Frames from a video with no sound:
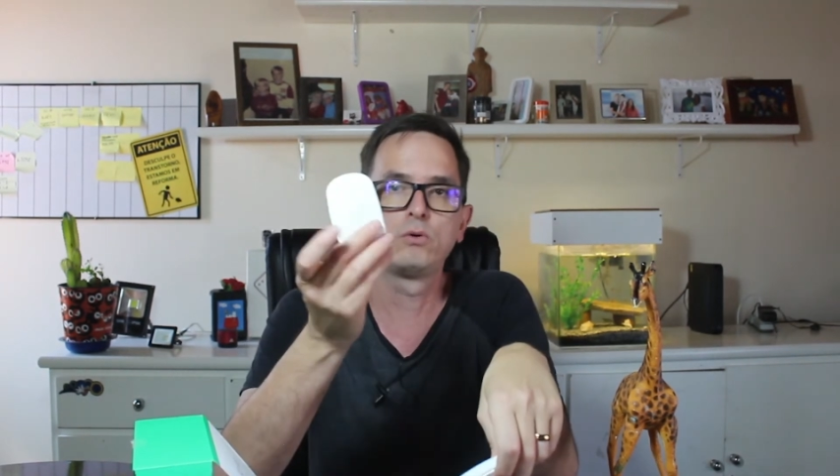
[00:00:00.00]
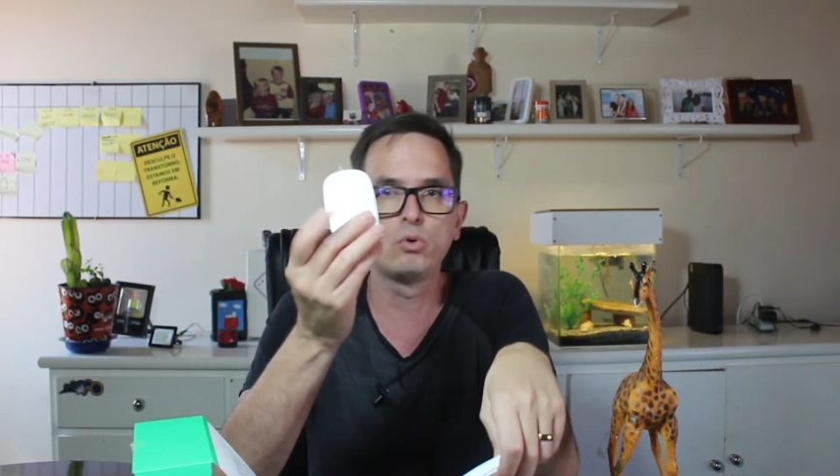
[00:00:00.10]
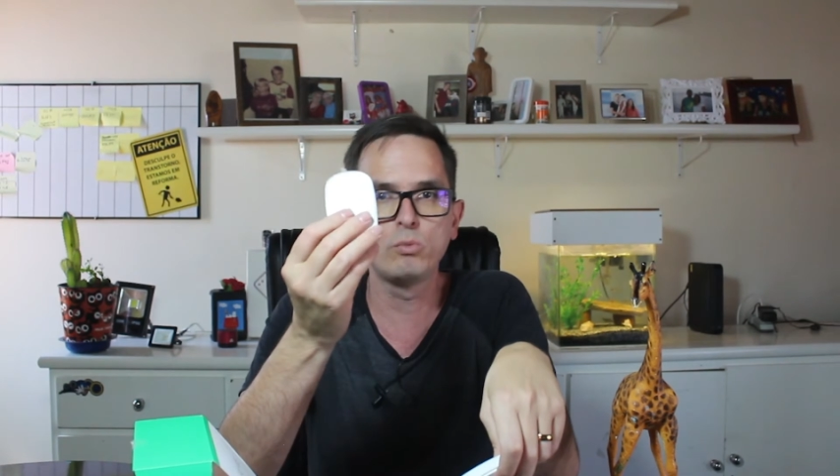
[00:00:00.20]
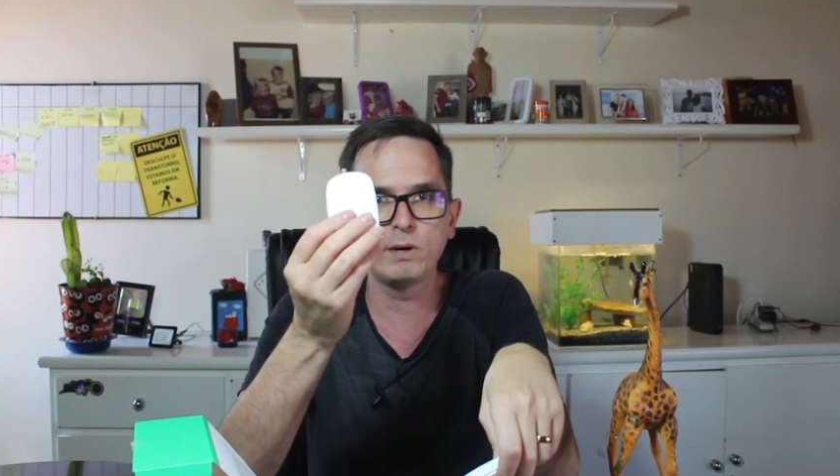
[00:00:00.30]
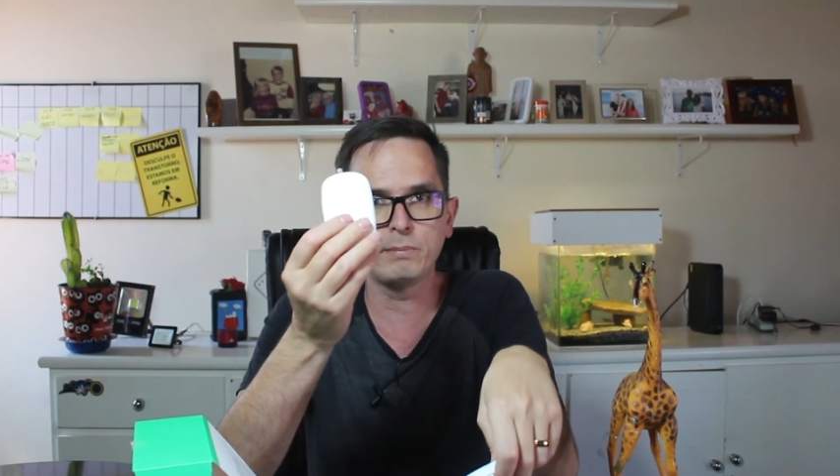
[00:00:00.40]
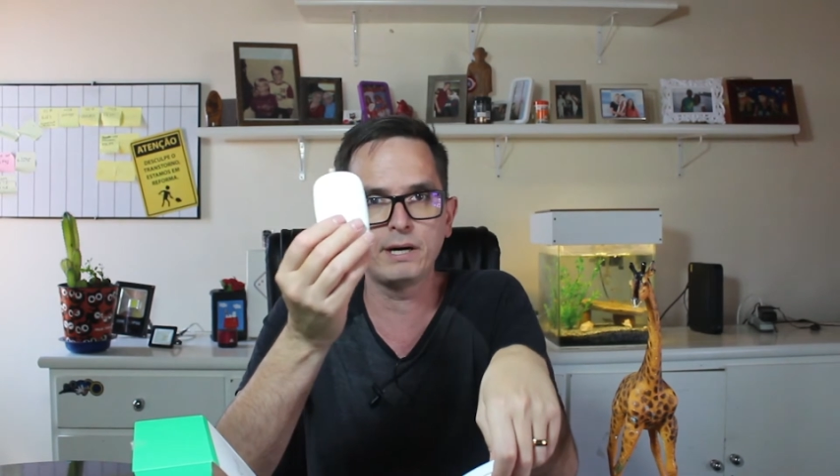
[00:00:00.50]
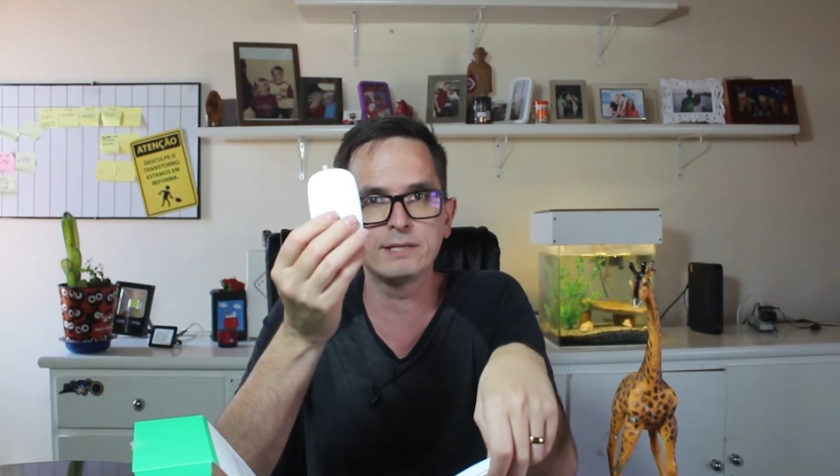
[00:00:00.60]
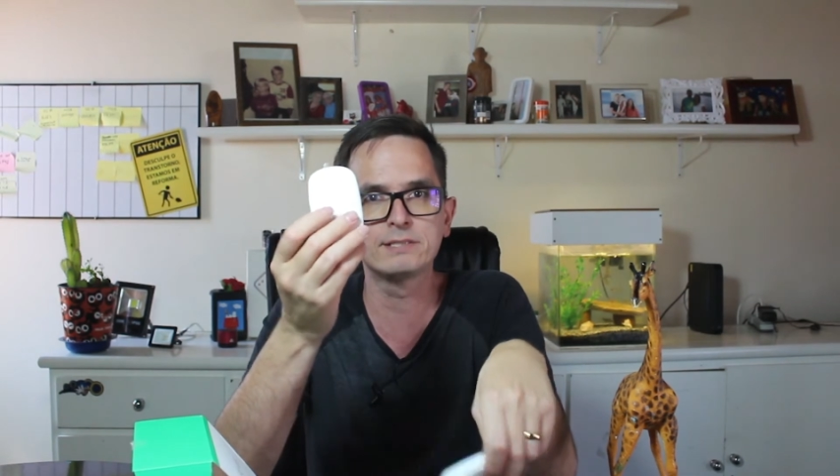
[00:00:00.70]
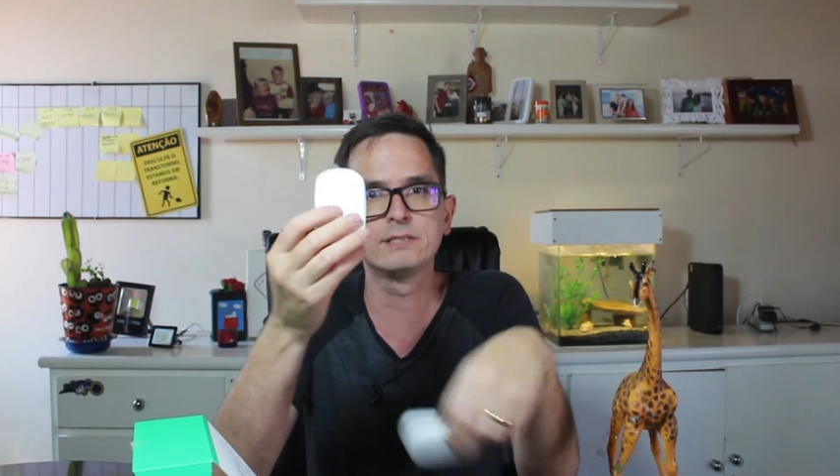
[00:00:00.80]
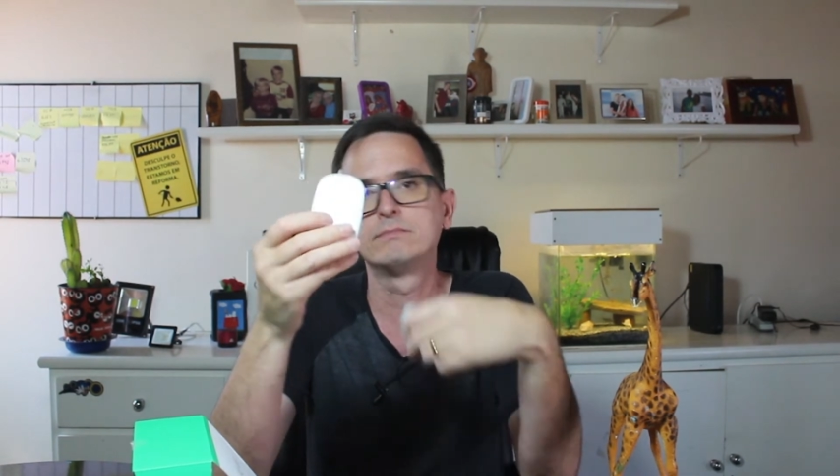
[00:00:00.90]
com uma
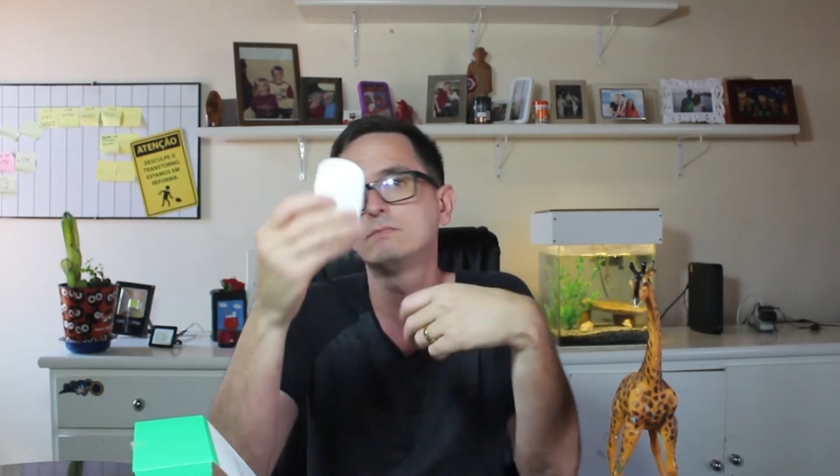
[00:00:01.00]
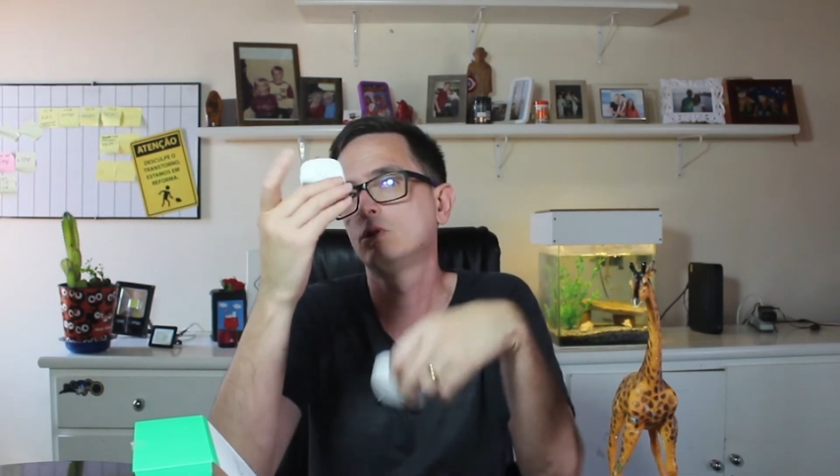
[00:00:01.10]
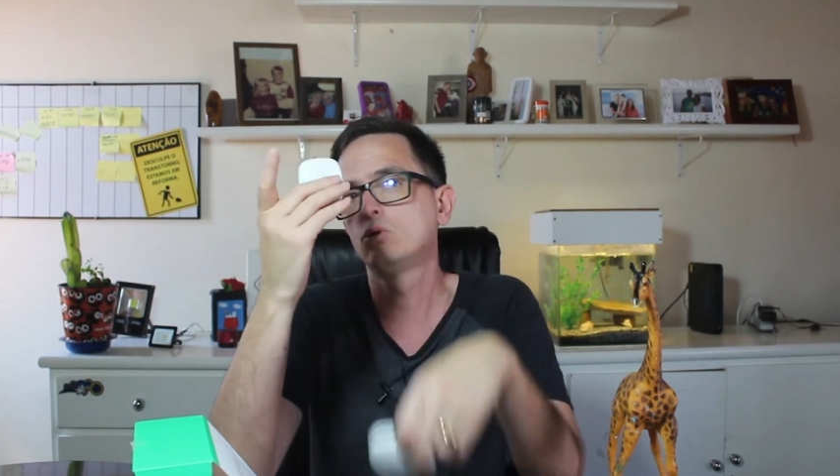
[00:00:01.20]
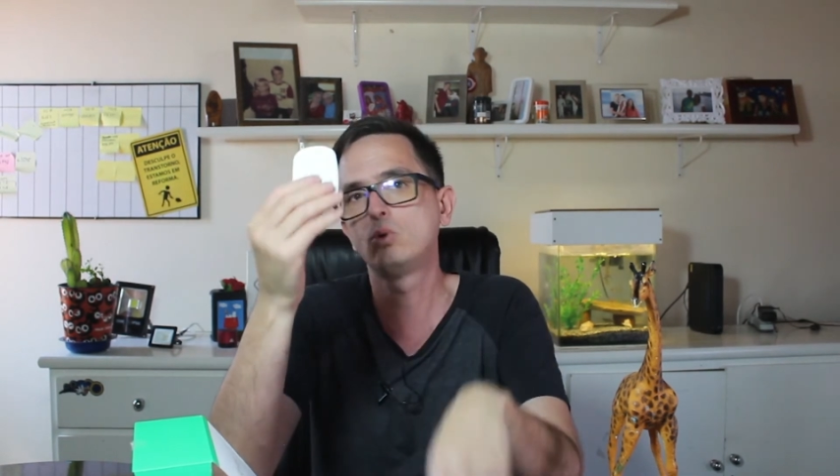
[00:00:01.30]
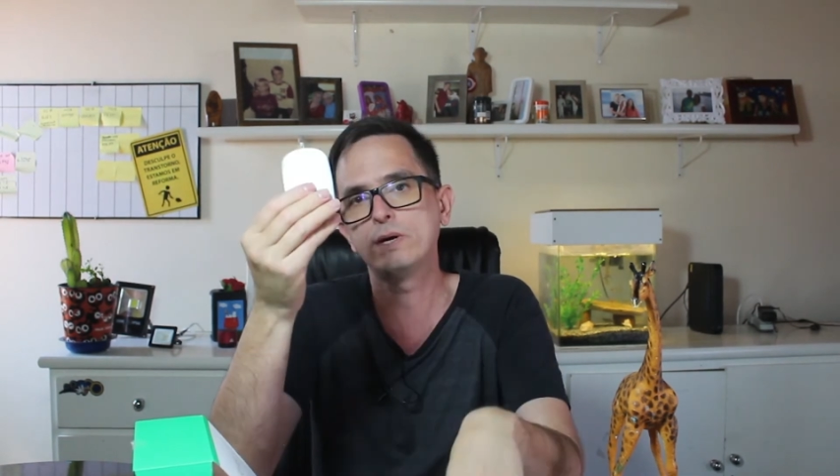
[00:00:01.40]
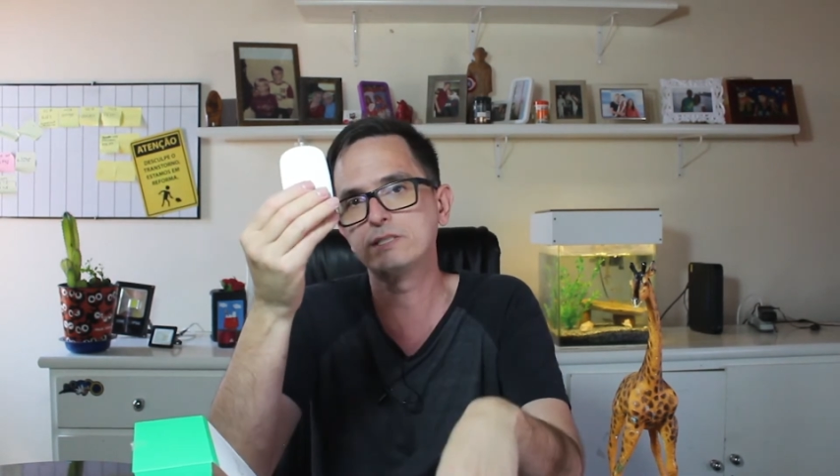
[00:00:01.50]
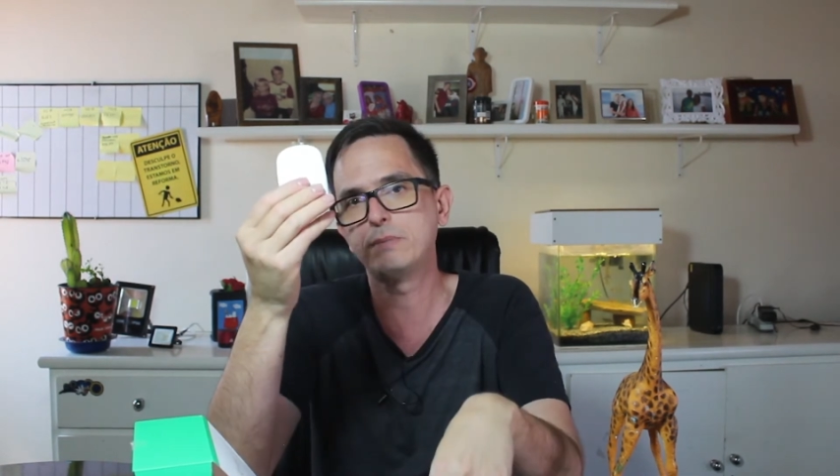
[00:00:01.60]
base, duas